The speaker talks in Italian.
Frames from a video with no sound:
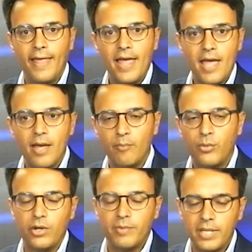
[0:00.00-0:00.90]
e
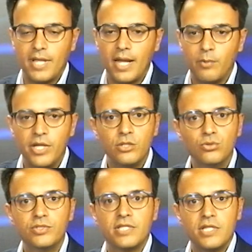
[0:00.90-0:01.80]
poi prenderemo le
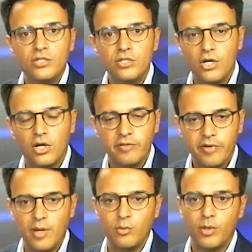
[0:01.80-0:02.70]
giuste decisioni,
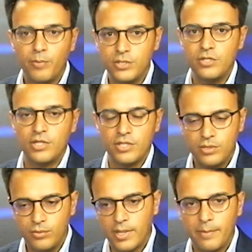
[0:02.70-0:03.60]
faremo un'opposizione
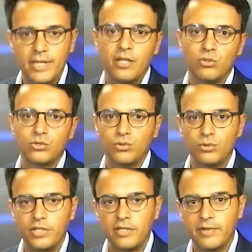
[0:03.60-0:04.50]
sicuramente
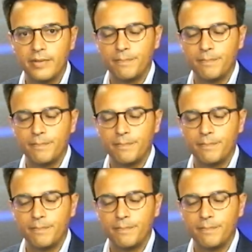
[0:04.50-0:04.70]
costruttiva.